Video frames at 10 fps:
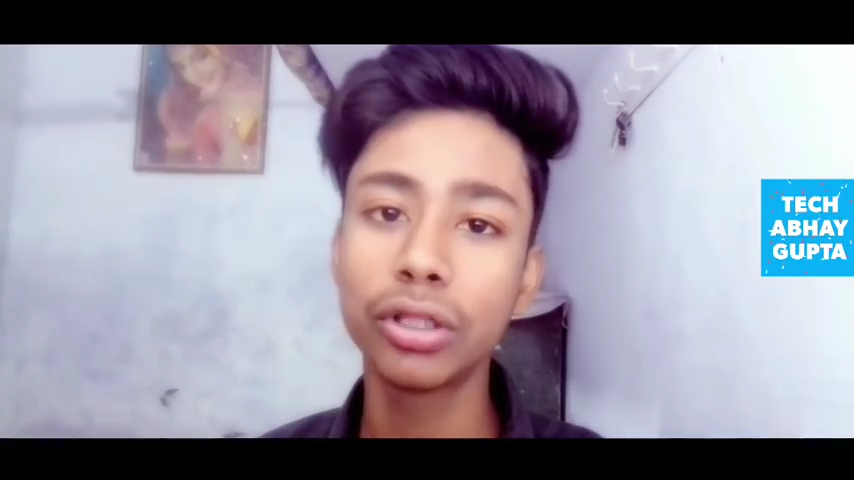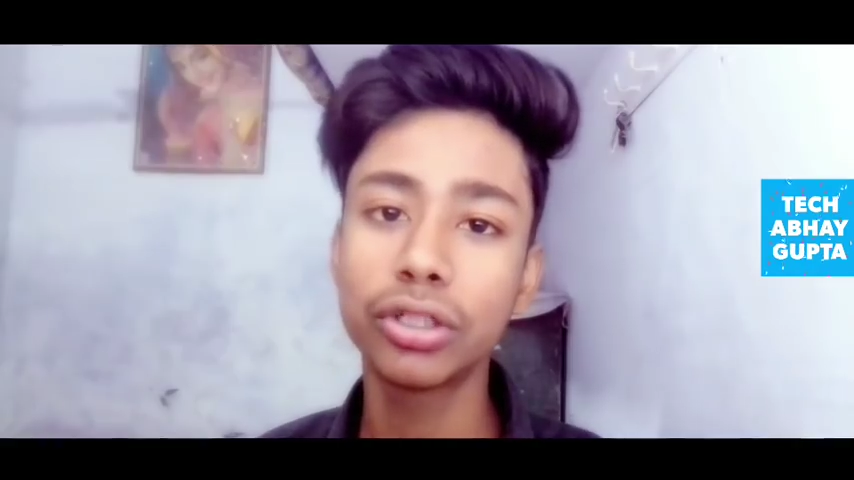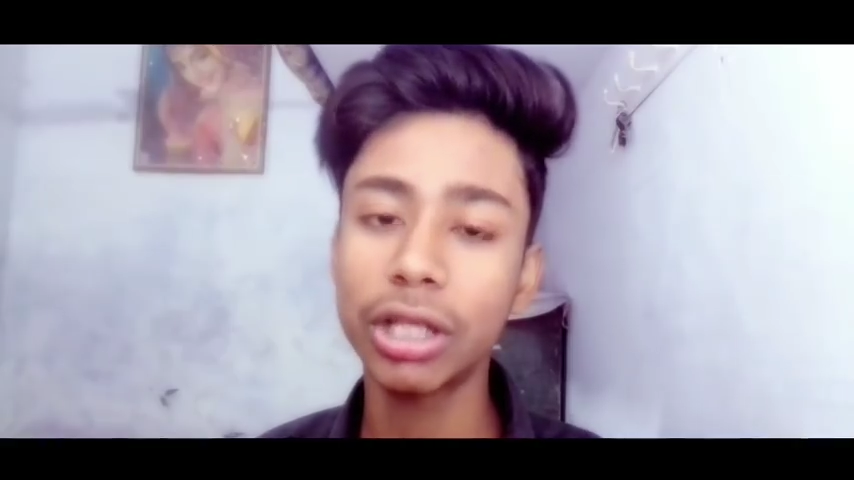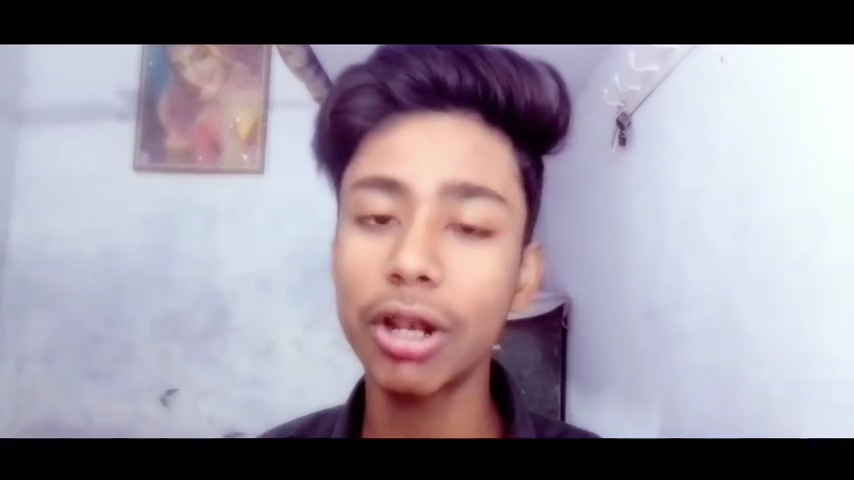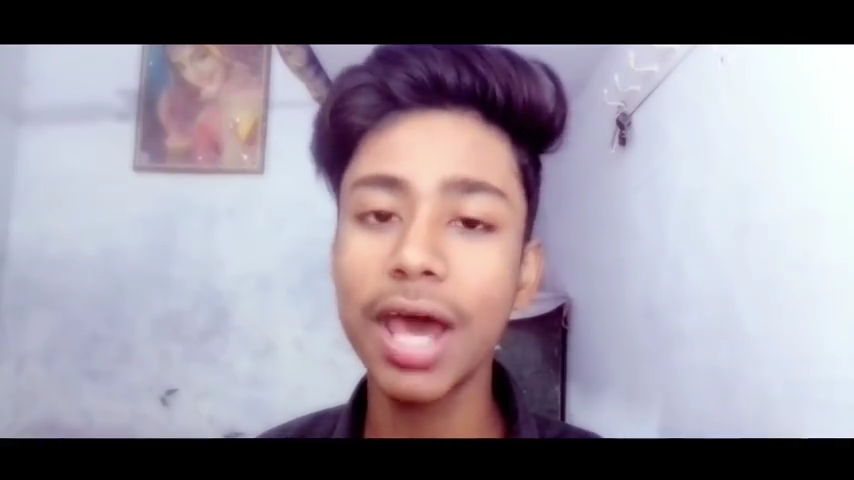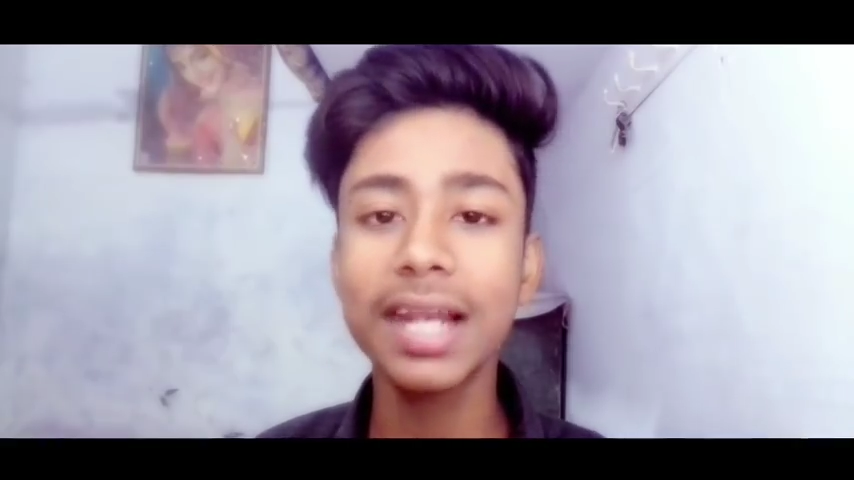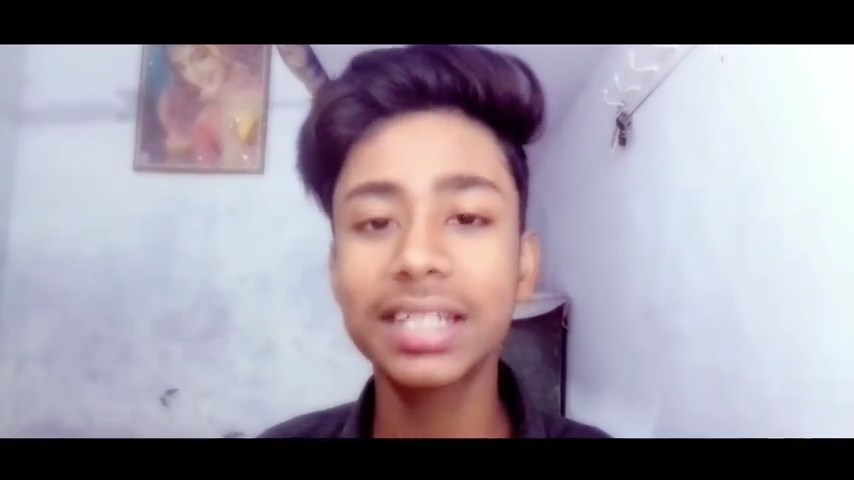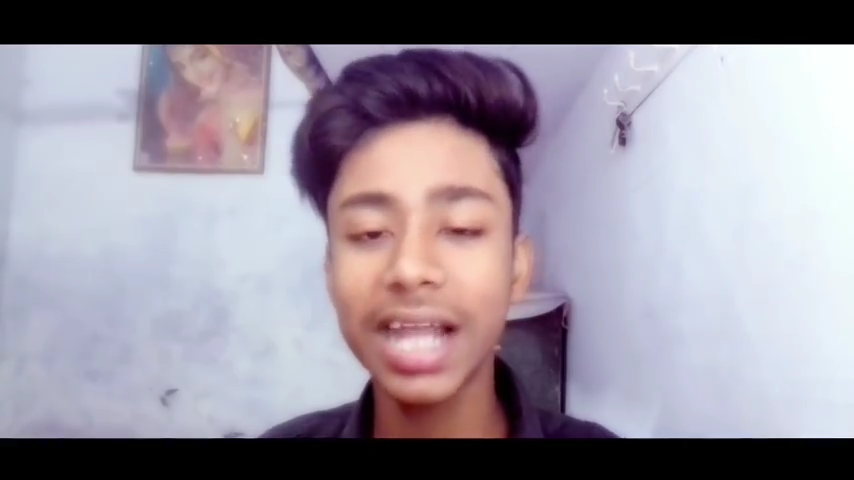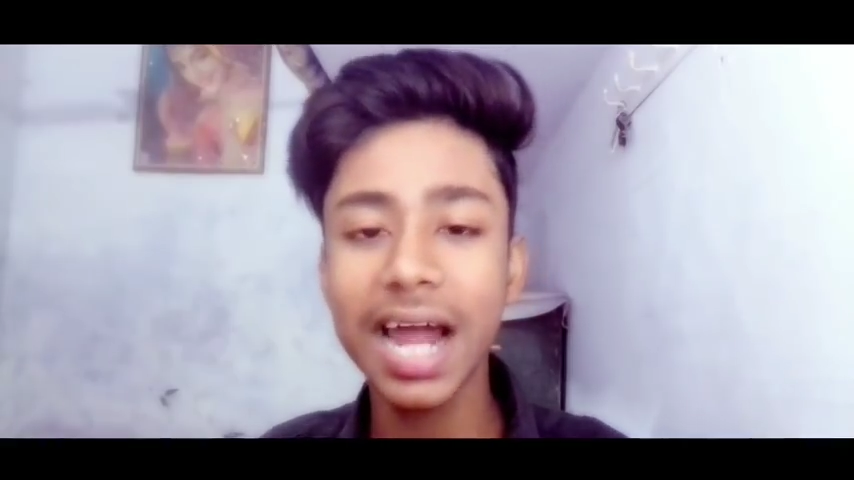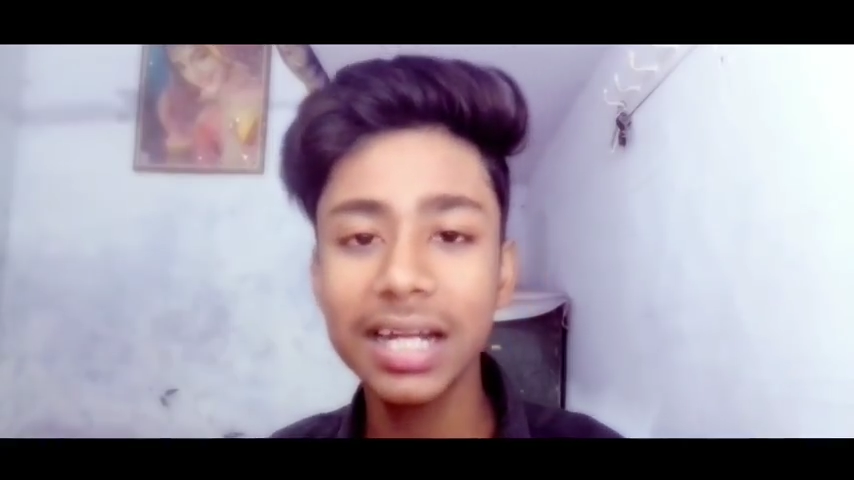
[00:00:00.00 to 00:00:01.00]
तो चलो यार
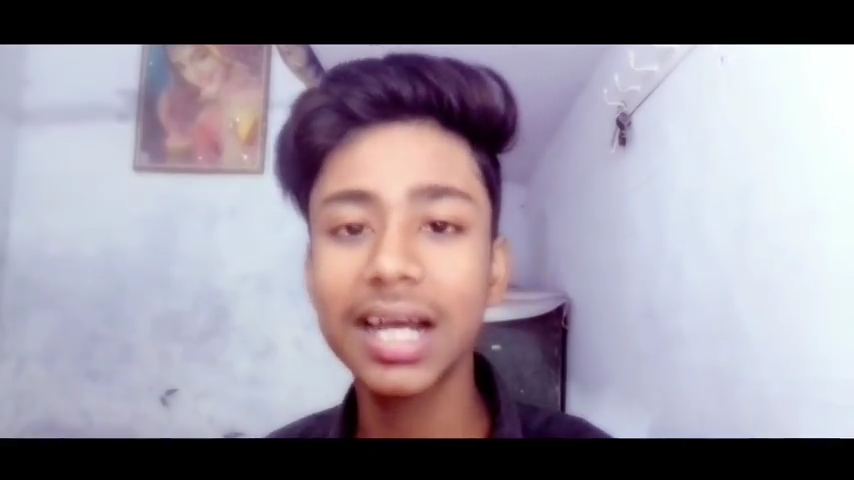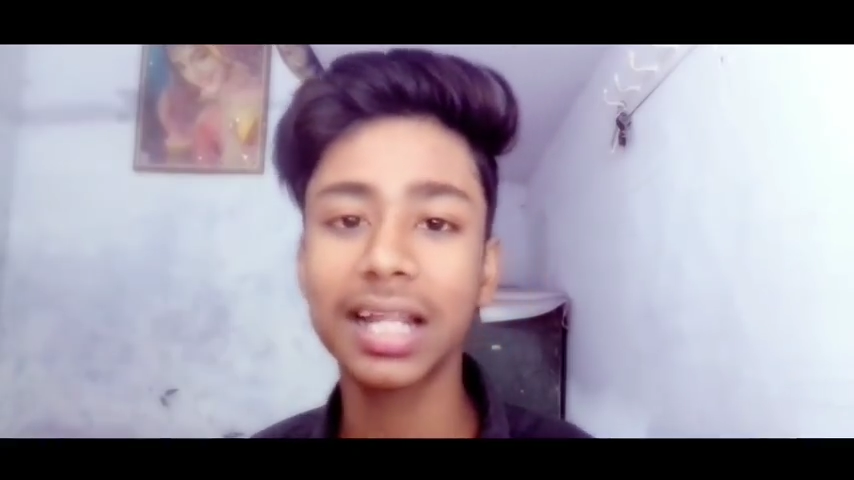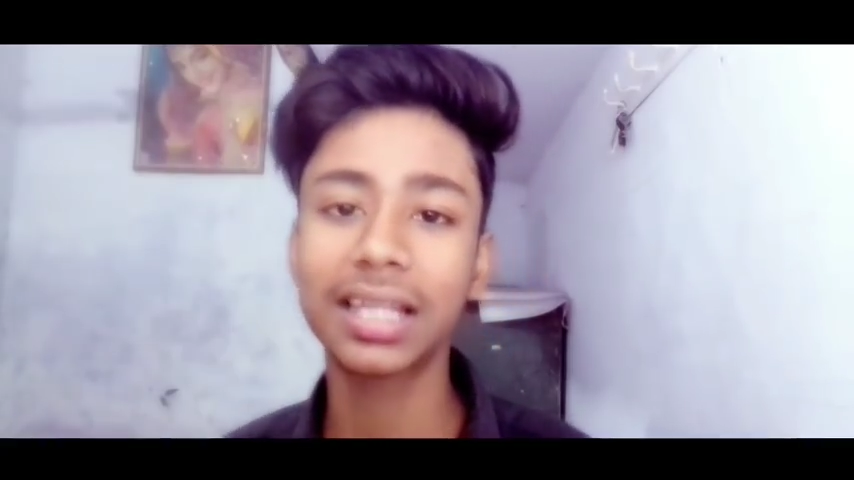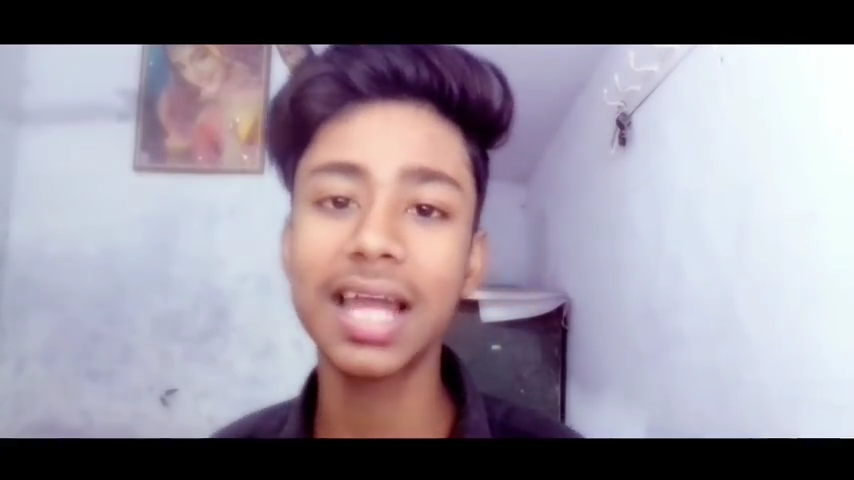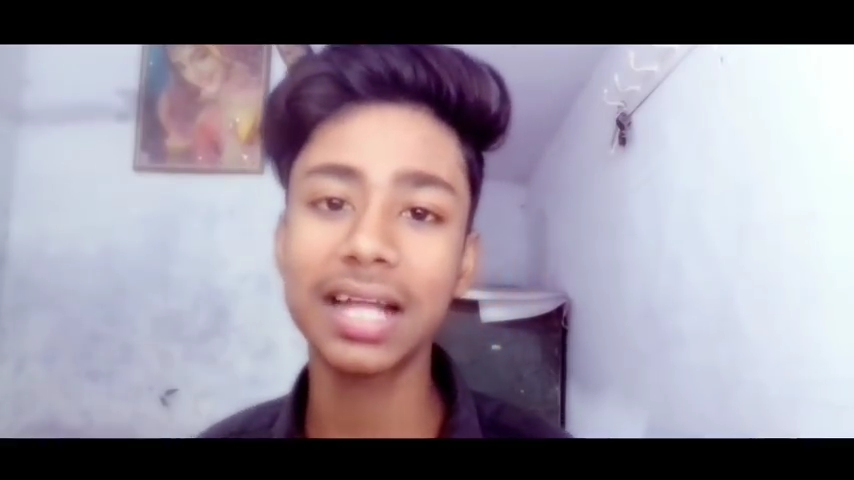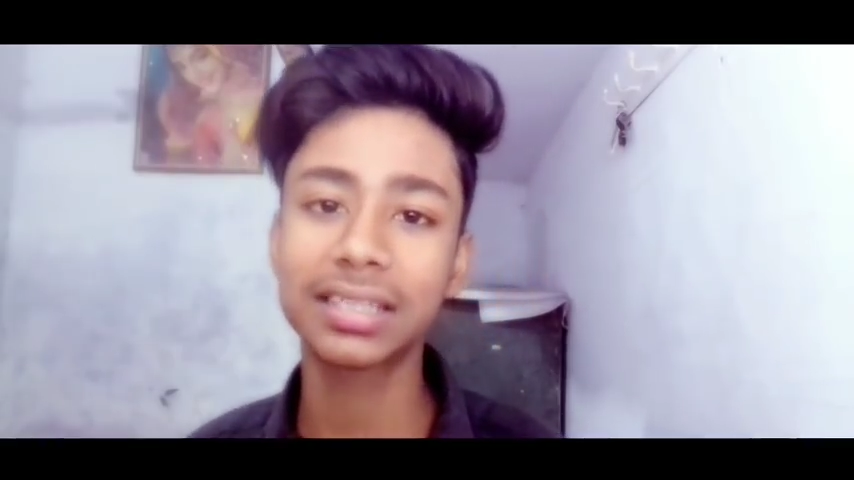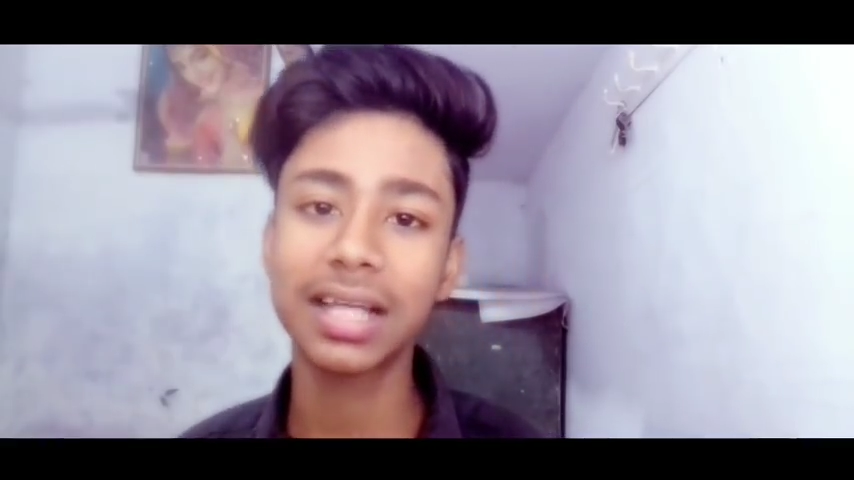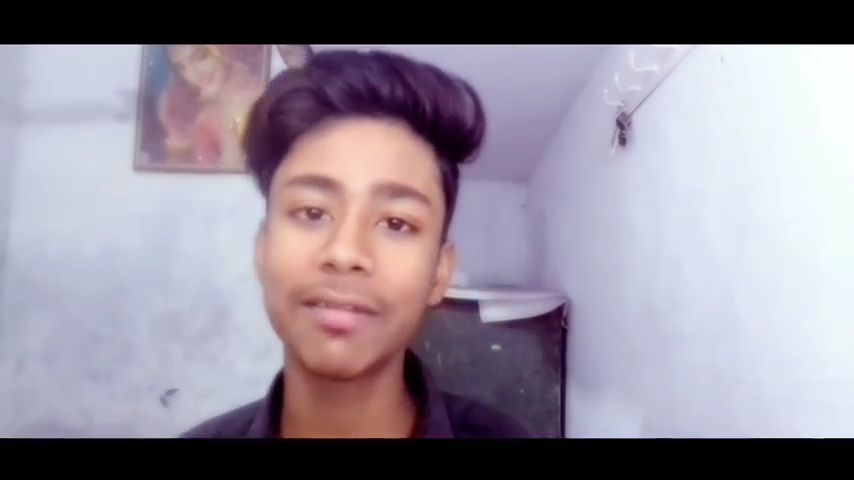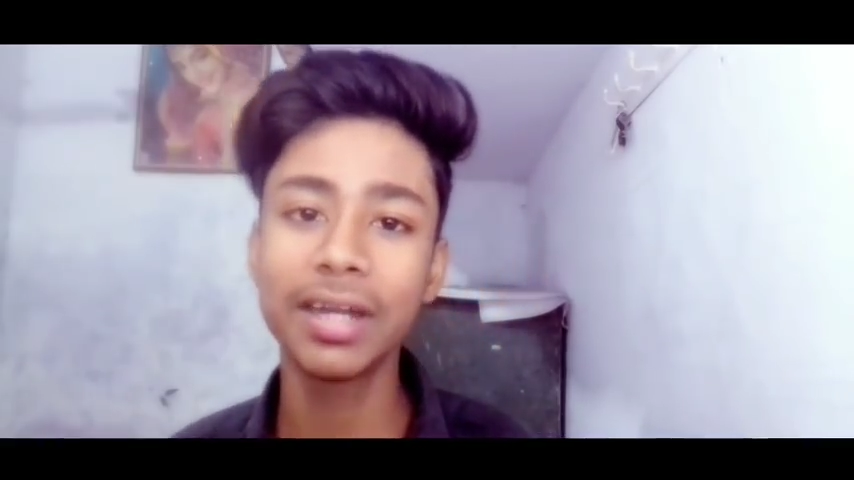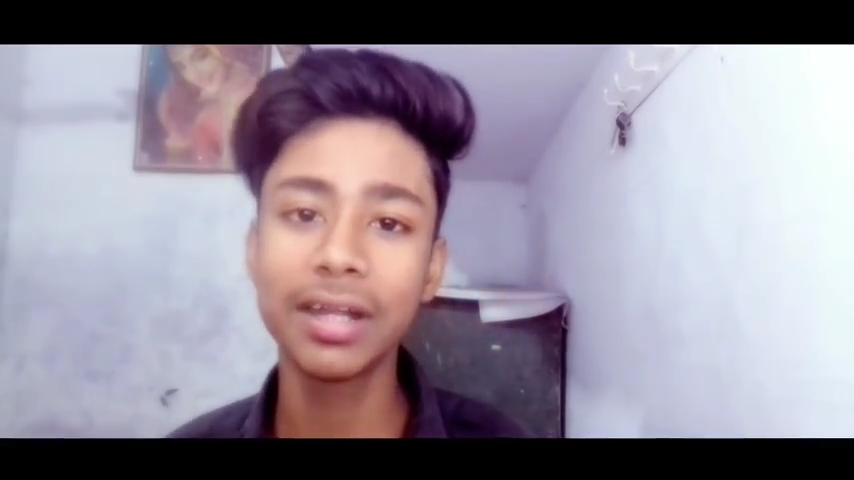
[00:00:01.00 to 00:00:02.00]
स्टार्ट करते हैं आज का